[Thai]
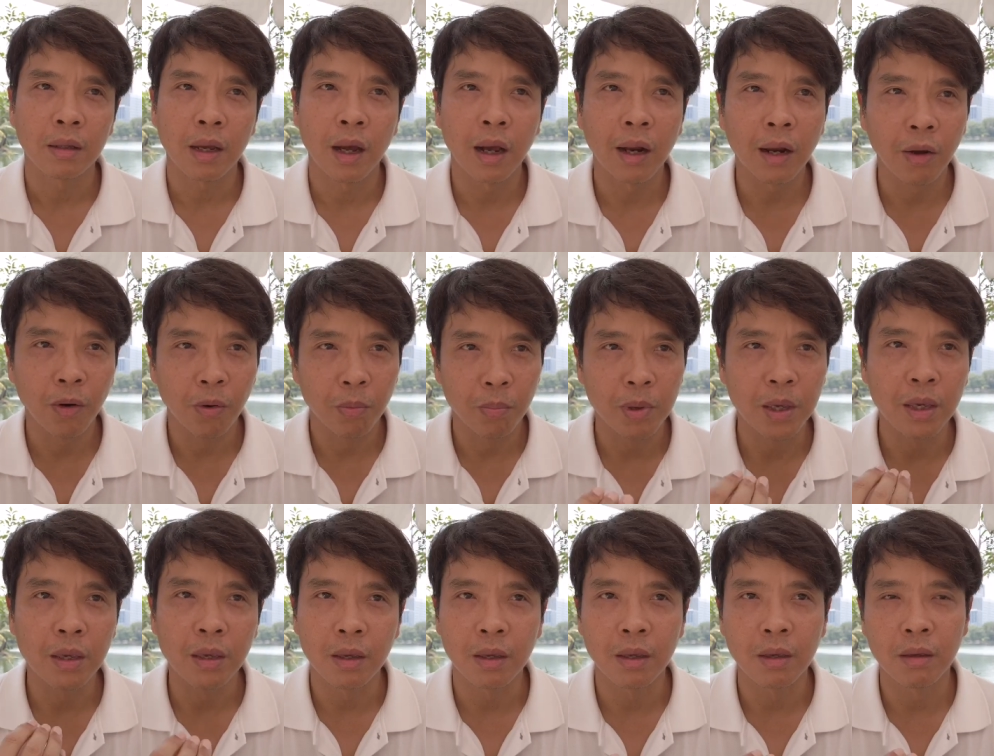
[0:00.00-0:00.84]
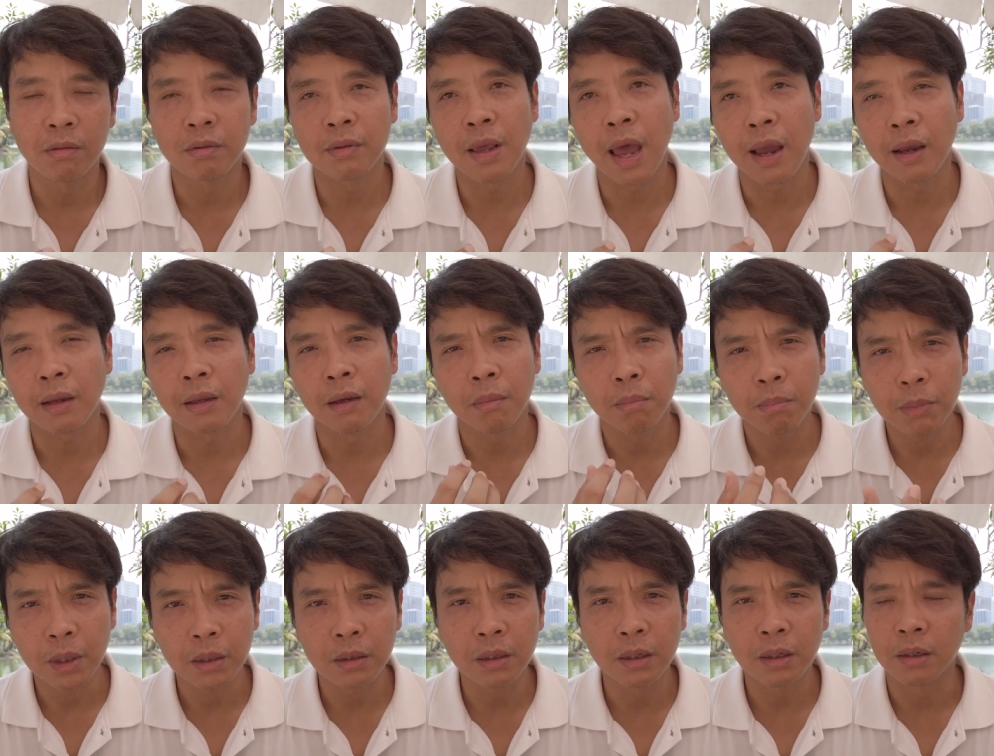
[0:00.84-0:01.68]
ถ้าเรามีแสงจาก
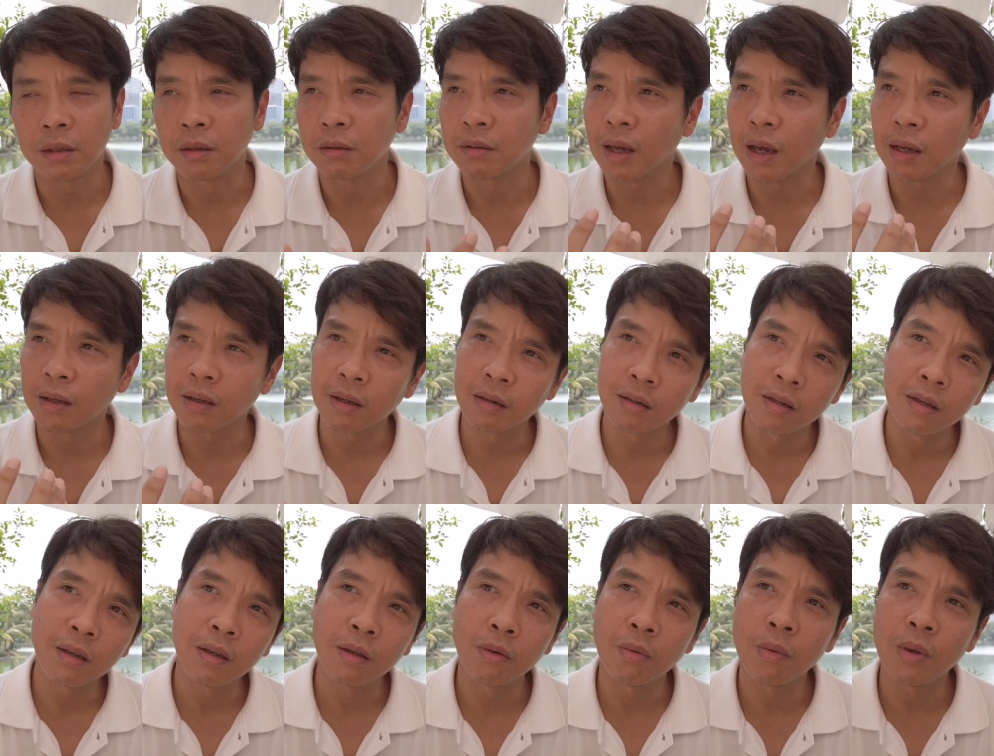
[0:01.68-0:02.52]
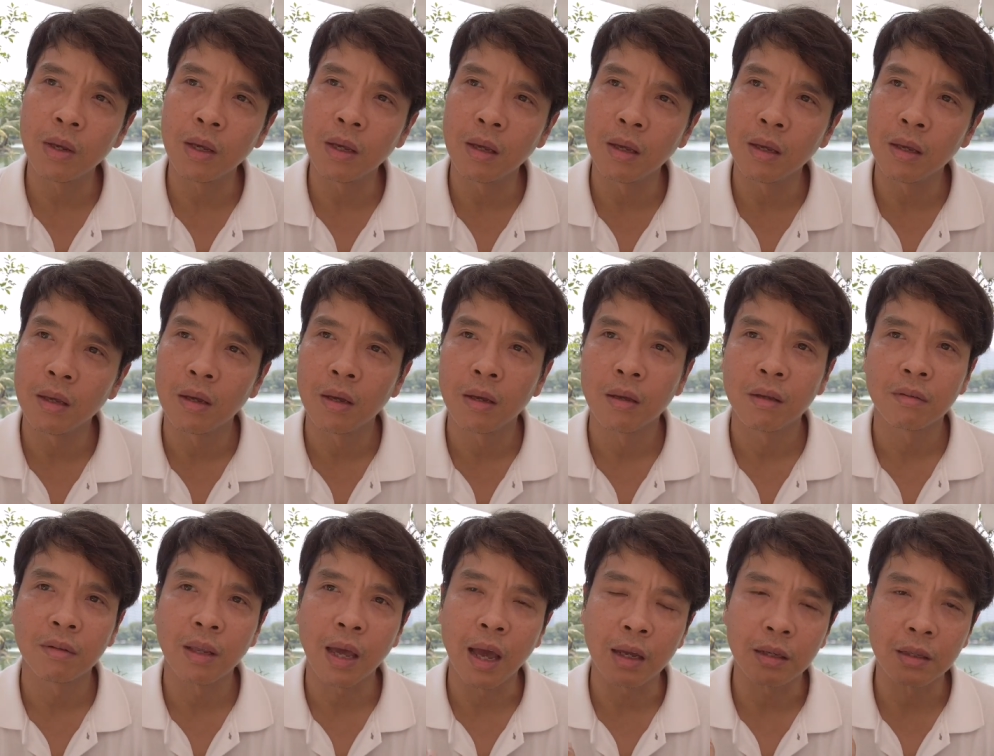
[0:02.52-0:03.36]
มือถือแสงจากทีวี
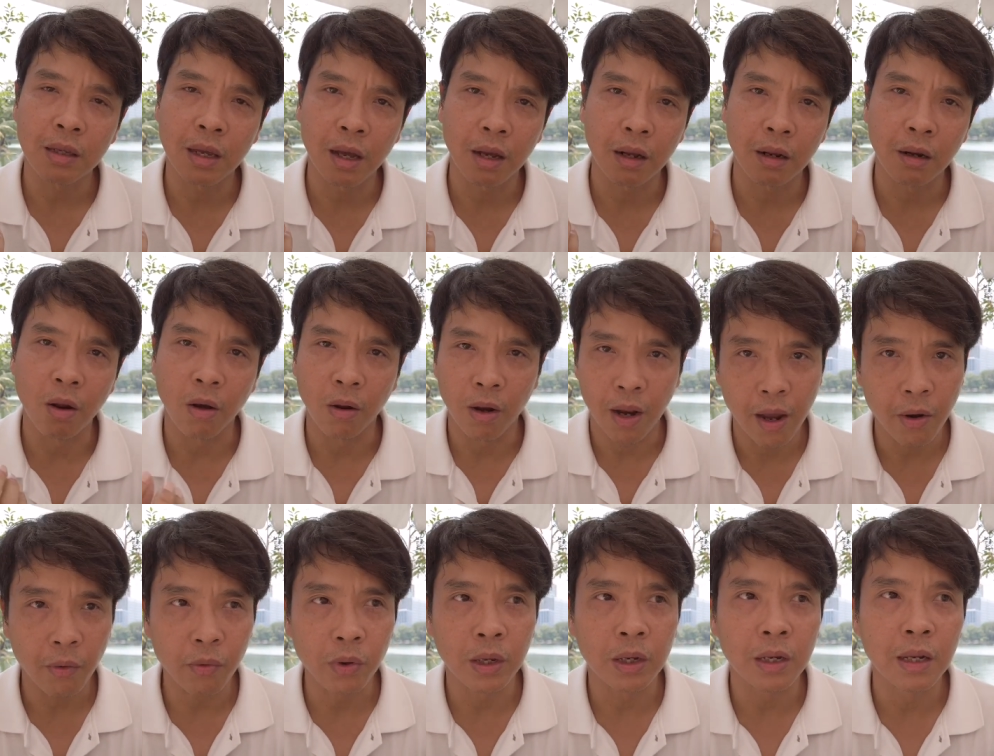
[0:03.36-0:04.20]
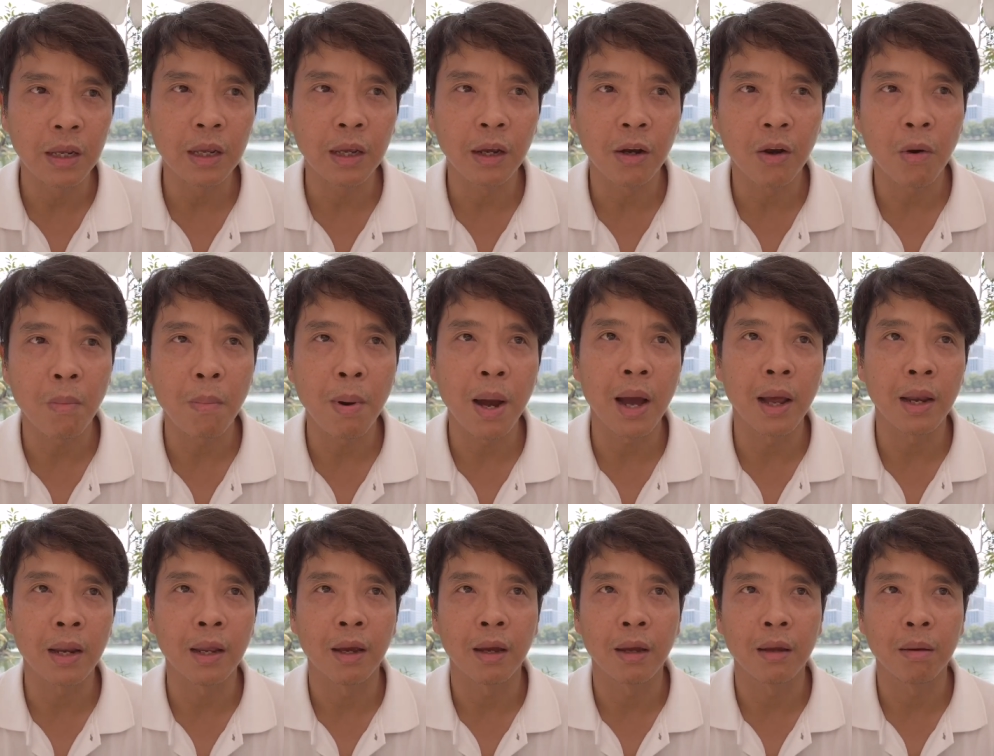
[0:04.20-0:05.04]
แสงจากหลอด LED เข้า
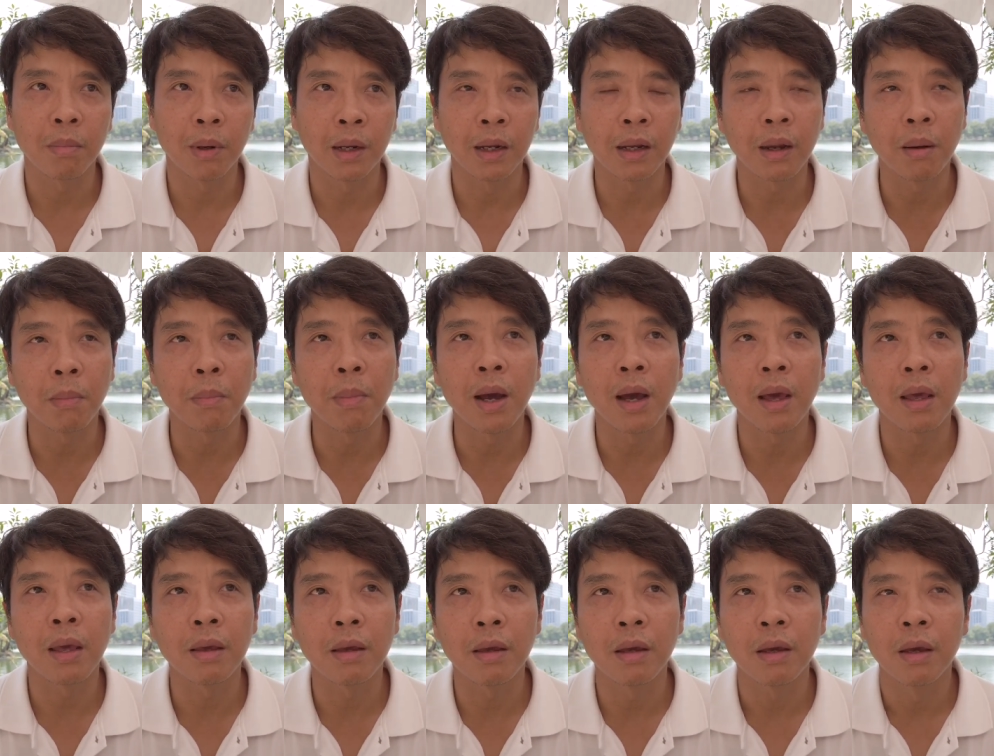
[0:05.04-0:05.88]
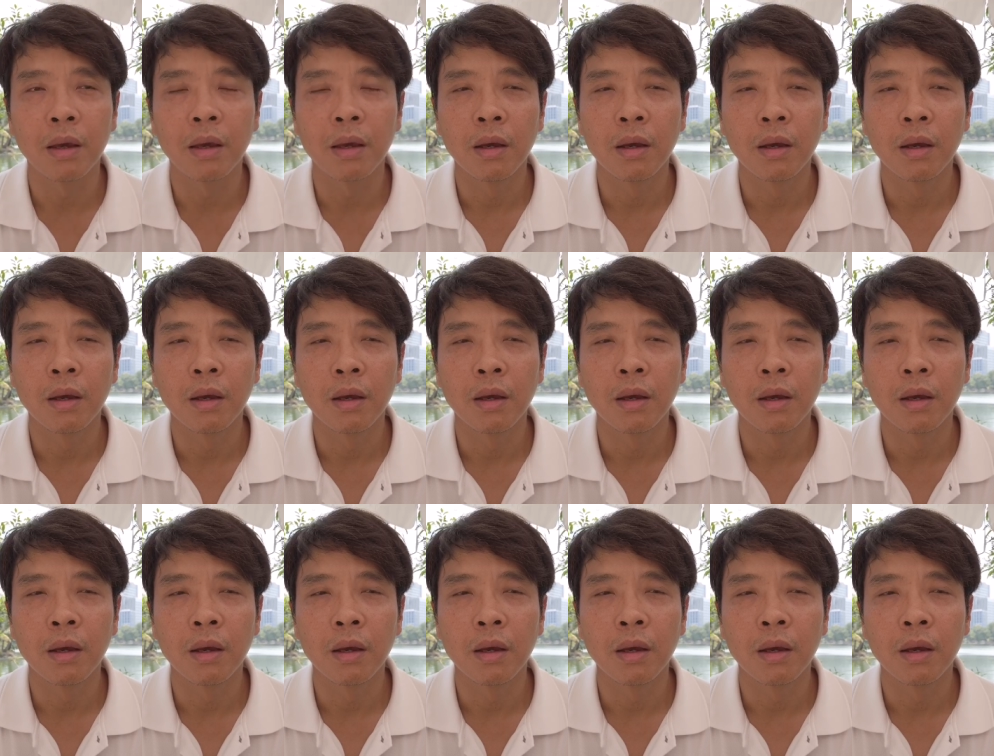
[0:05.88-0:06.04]
มาเนี่ยมันทำให้